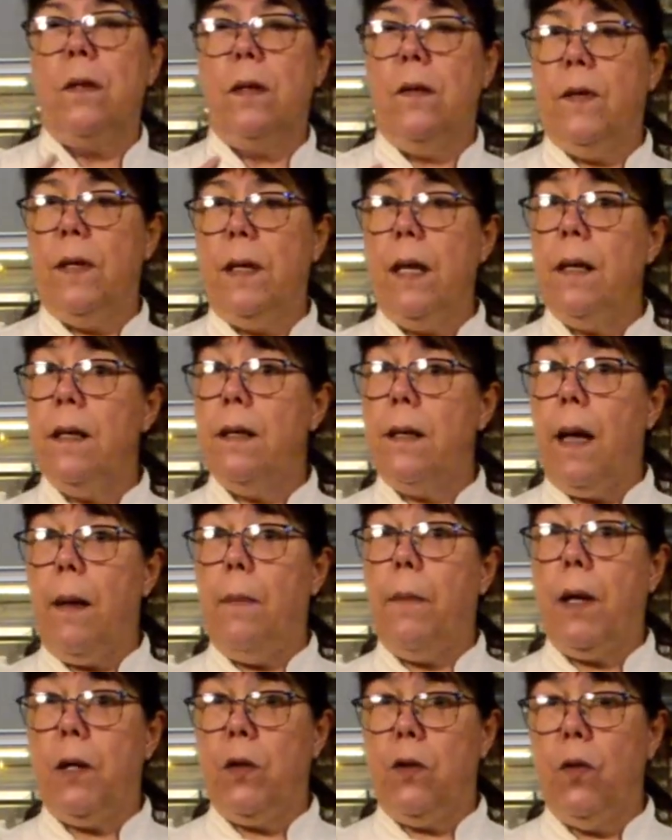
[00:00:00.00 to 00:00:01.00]
Se você quiser
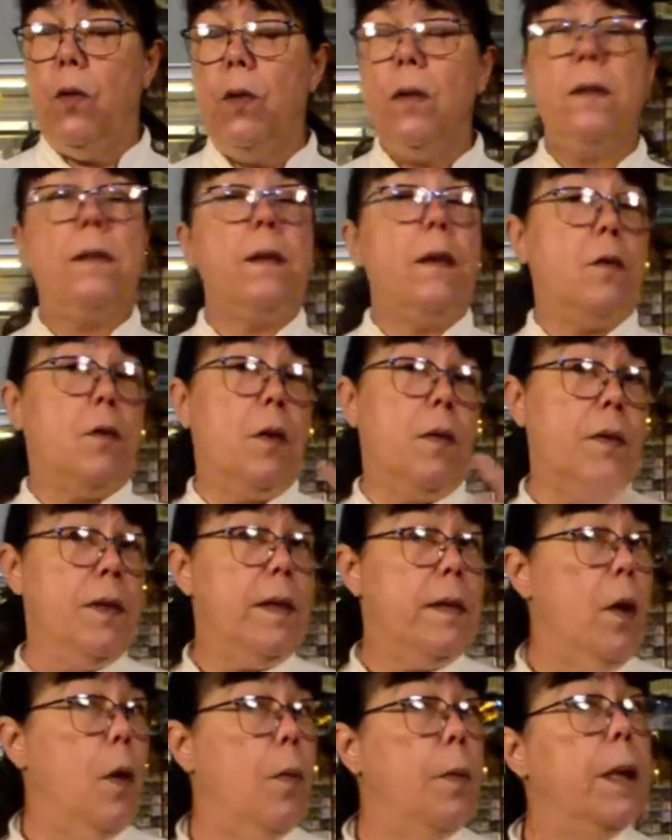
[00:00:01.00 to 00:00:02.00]
mais doce, é só
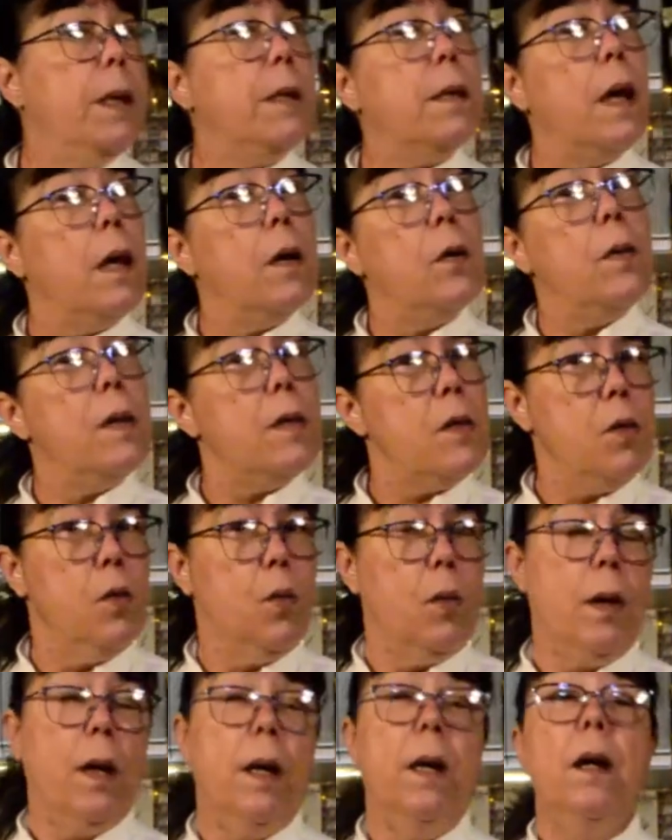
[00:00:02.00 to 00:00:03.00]
você aumentar o
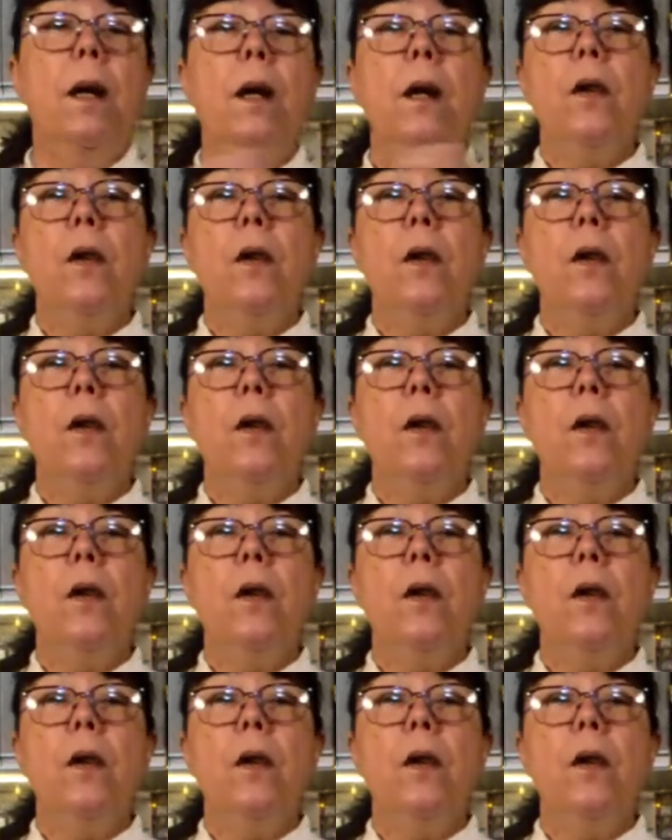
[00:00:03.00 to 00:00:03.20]
açúcar.